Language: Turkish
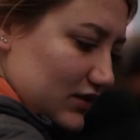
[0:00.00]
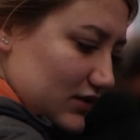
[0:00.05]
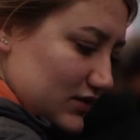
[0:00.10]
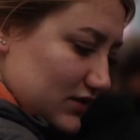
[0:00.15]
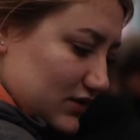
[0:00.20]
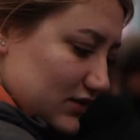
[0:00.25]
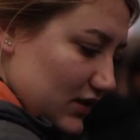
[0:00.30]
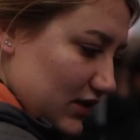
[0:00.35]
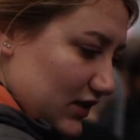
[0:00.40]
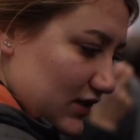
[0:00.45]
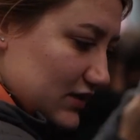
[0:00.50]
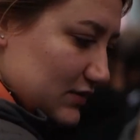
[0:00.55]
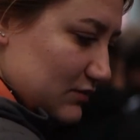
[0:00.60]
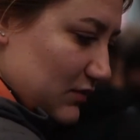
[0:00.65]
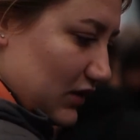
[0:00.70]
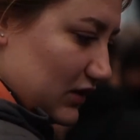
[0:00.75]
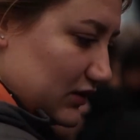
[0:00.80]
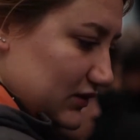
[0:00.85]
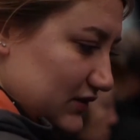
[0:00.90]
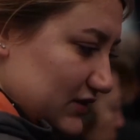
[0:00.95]
8
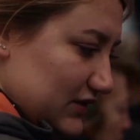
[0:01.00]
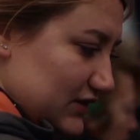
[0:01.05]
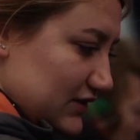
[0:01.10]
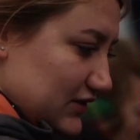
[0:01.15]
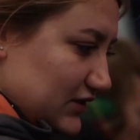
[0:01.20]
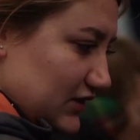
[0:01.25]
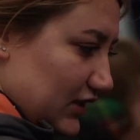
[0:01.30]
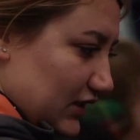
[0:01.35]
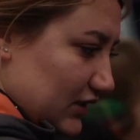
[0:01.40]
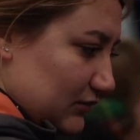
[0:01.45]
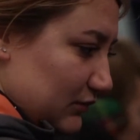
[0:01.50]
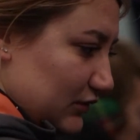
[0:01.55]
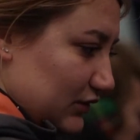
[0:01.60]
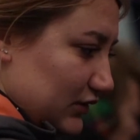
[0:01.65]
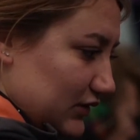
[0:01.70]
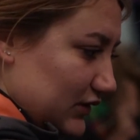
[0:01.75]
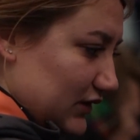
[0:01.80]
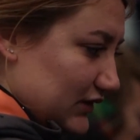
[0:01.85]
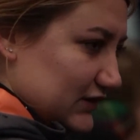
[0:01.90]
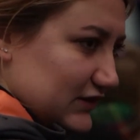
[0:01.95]
Mart deyince
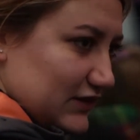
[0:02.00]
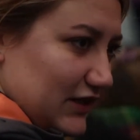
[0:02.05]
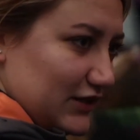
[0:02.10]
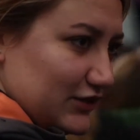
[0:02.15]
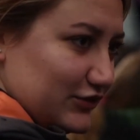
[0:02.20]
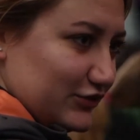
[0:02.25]
aklıma Kadınlar